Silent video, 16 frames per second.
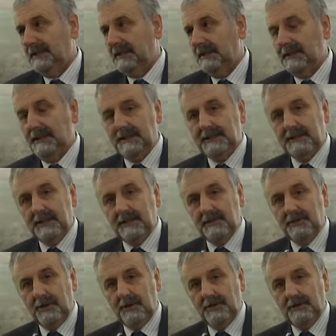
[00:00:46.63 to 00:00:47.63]
del
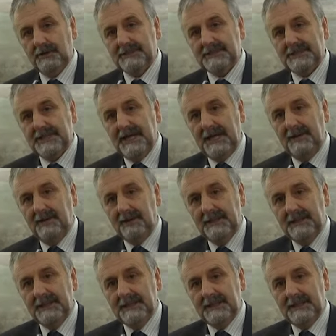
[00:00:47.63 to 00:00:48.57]
territorio toscano